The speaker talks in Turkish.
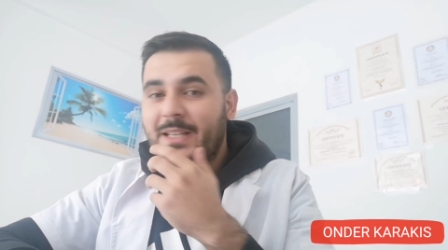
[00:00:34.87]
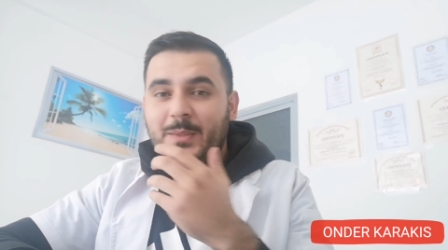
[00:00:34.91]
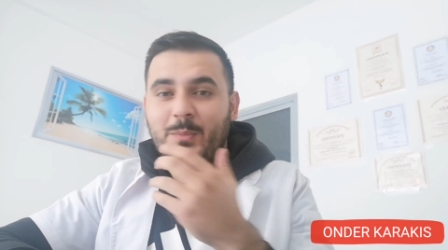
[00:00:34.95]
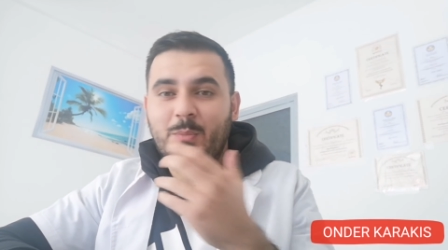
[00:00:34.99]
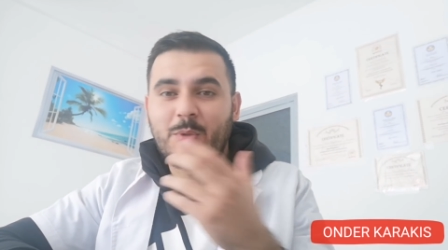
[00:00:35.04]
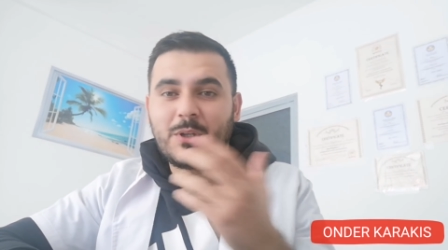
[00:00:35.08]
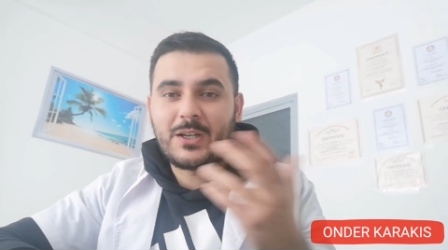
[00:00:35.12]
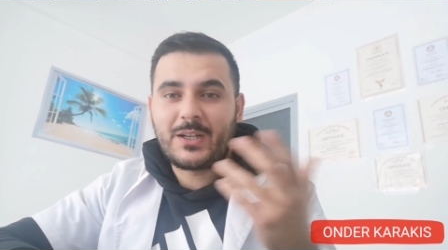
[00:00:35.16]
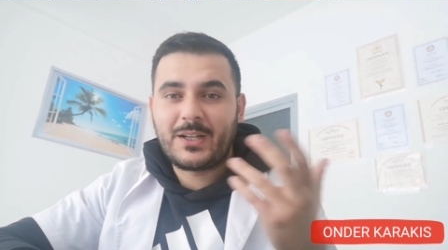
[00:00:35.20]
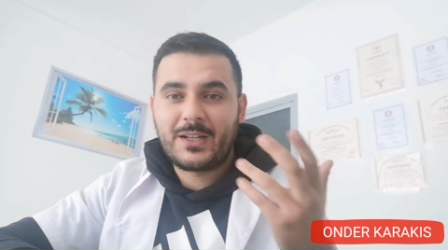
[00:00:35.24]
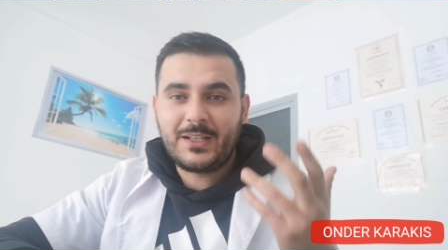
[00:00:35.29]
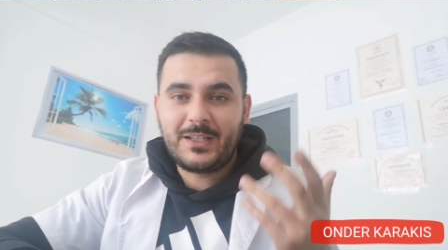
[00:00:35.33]

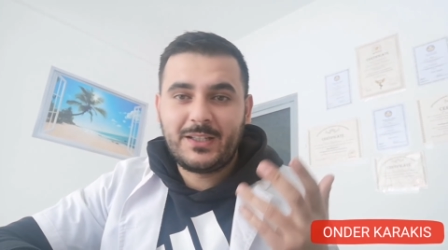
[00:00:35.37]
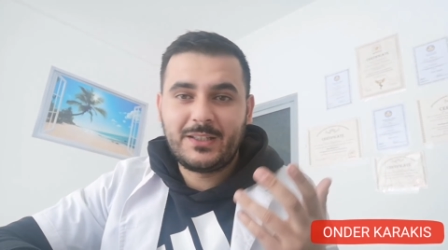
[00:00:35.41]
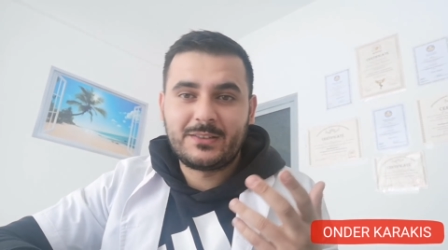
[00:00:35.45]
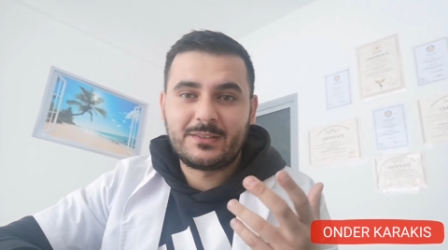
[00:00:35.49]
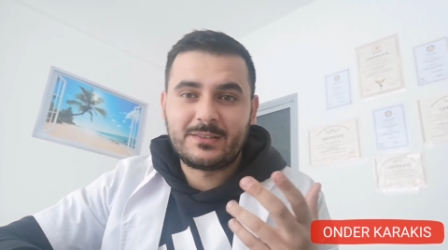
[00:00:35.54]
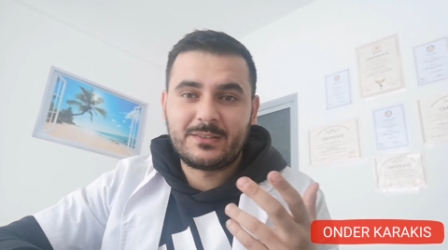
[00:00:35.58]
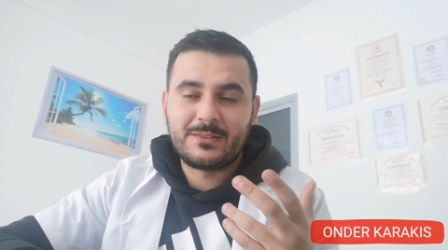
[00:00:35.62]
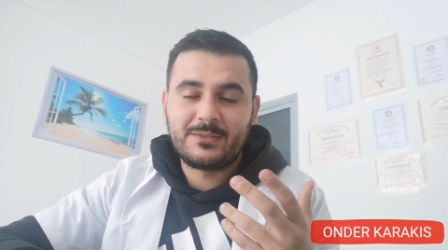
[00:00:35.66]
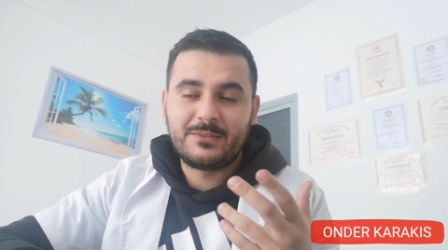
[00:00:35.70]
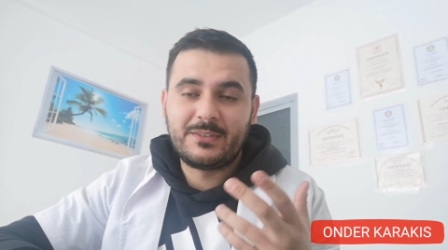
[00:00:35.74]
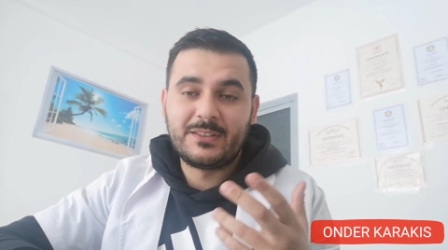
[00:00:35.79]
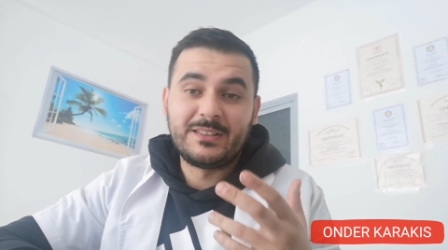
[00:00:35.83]
tek bir
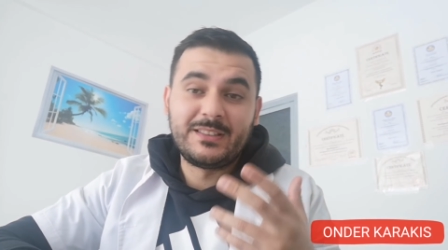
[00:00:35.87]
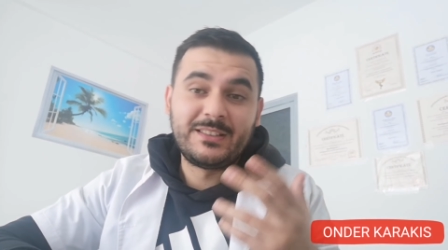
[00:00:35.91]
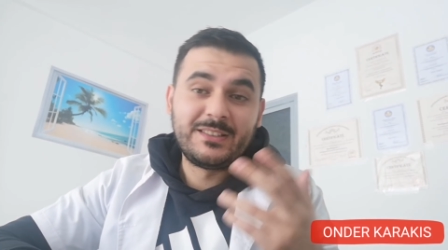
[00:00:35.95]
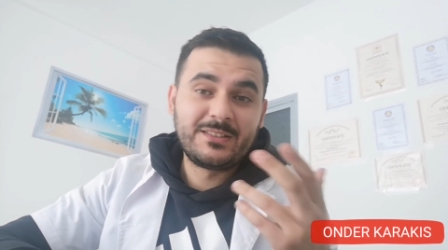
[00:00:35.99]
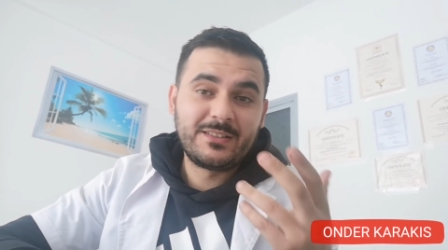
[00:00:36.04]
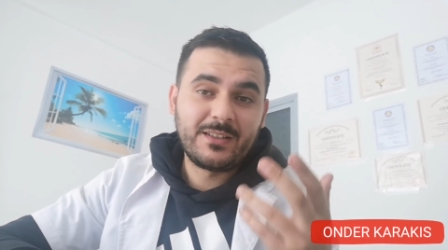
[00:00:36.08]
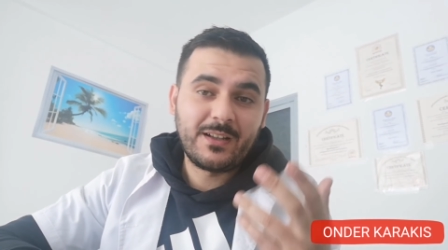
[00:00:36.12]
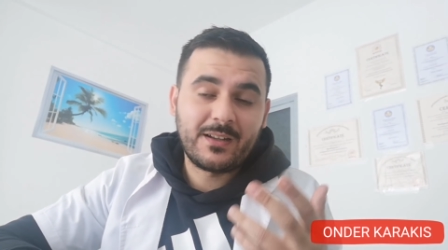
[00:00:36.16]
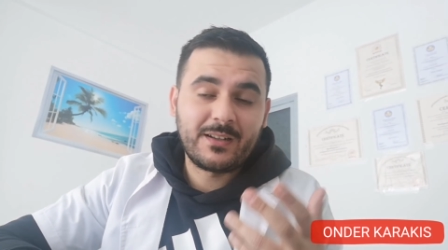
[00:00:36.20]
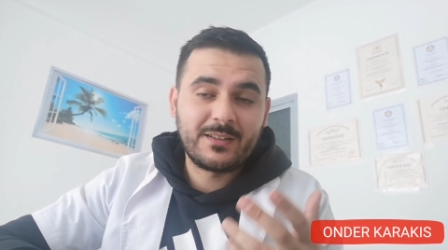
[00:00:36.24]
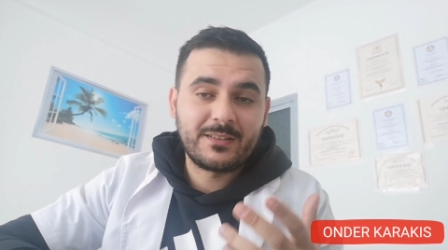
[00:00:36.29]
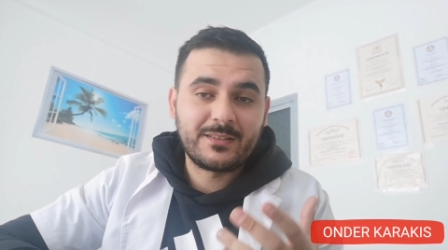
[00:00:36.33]
hareket ve
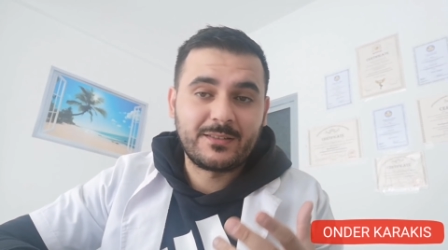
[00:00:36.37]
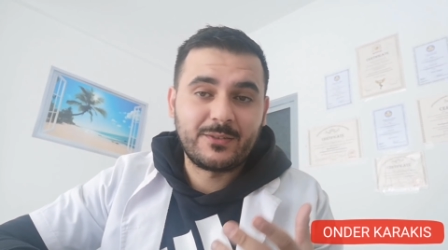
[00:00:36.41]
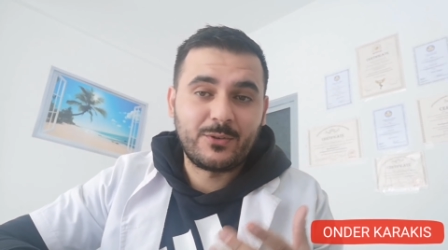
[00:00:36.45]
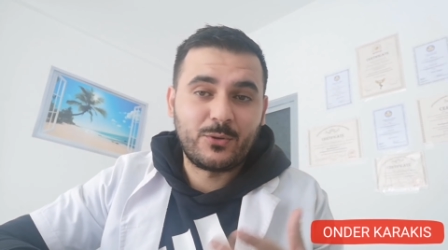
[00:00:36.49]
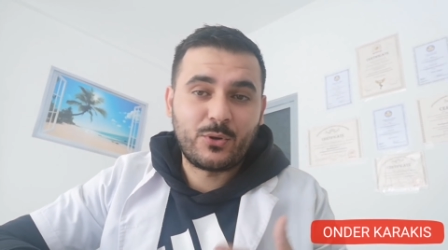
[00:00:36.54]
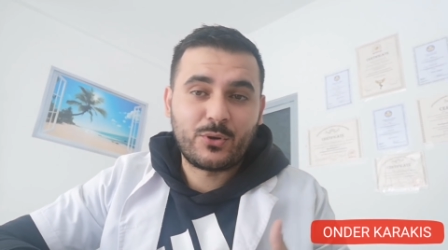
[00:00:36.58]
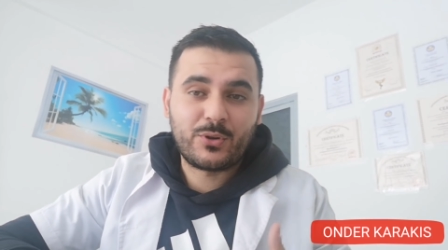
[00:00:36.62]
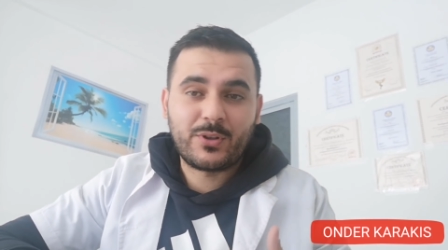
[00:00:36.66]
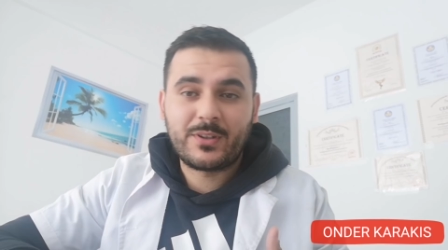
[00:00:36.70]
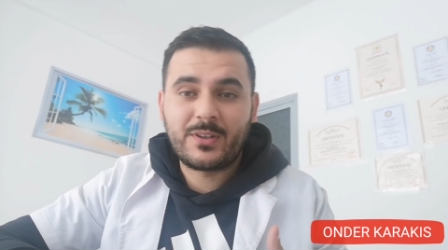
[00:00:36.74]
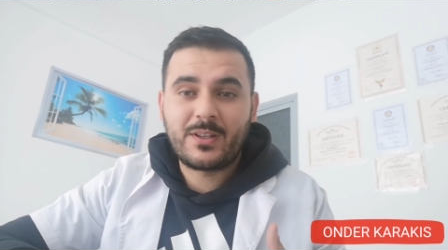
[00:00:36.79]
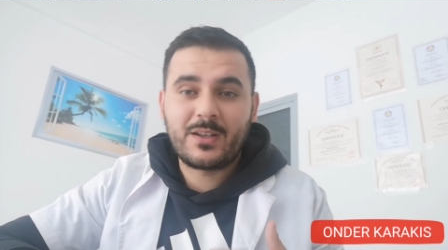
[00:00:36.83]
diz ağrısı
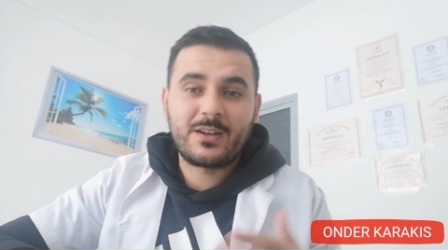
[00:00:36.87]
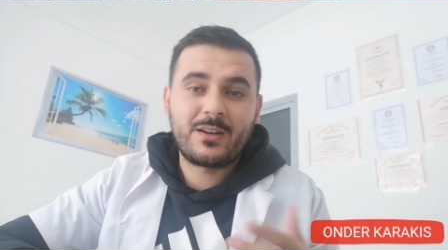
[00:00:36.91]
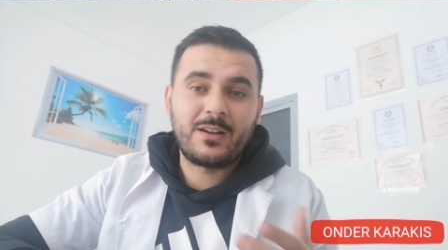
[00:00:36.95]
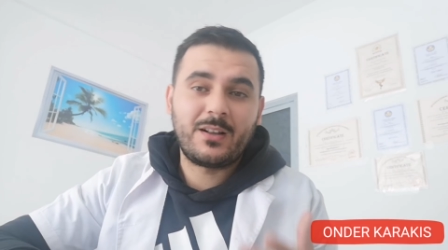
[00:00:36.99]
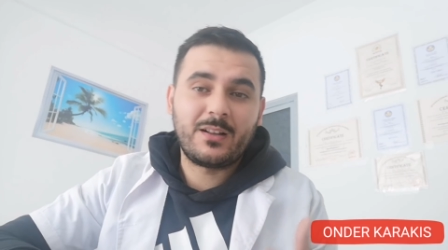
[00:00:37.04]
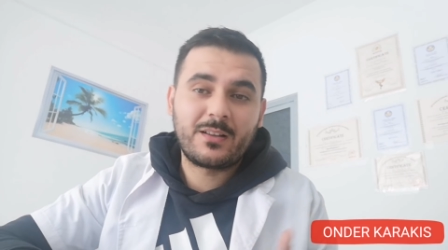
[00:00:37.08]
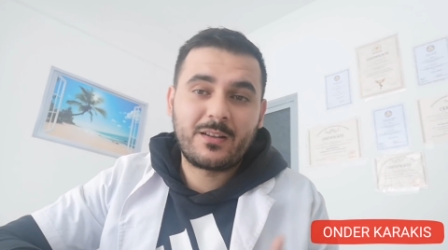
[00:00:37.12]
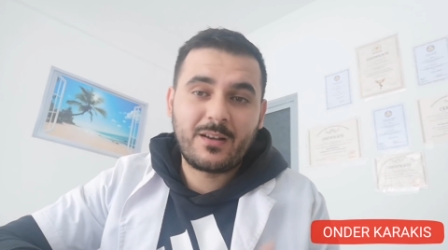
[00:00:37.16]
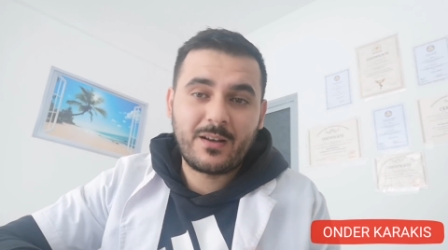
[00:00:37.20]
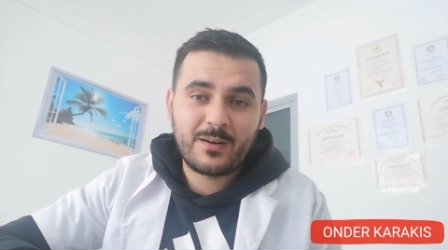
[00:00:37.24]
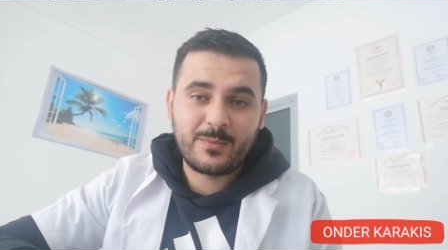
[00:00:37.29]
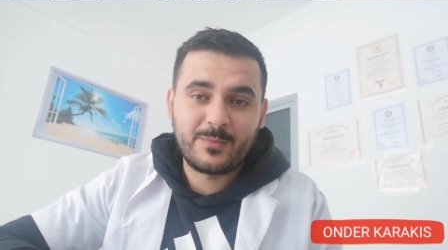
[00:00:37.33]
ortadan
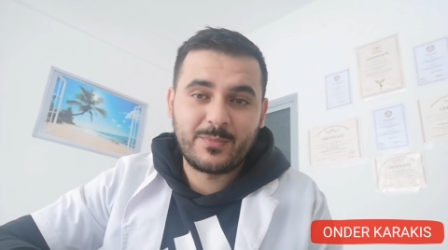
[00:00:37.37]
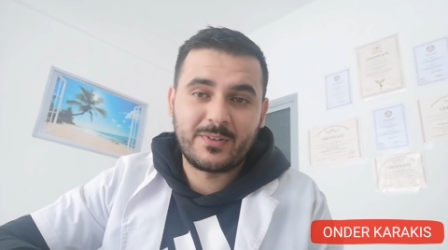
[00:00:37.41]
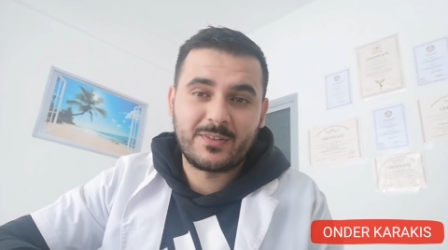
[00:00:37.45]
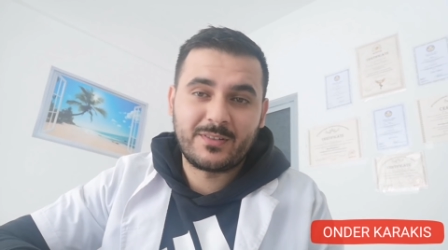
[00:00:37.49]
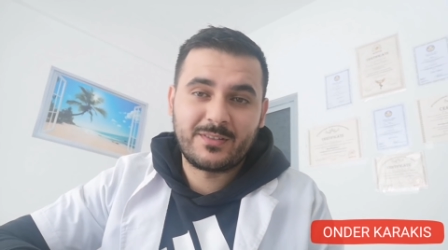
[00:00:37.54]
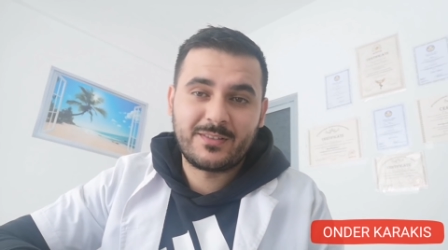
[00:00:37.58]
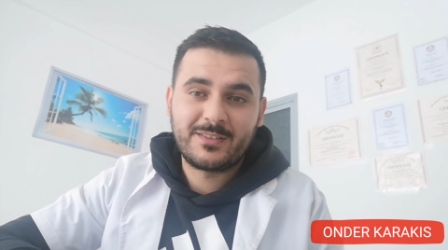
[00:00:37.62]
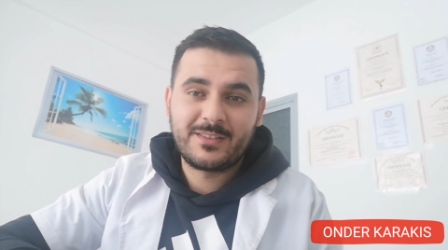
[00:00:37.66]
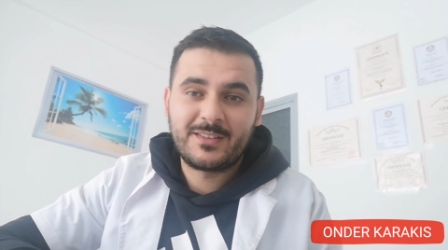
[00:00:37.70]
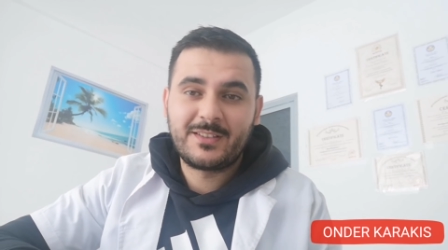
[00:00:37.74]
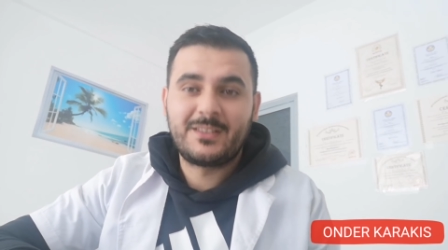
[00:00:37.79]
kalkar mı?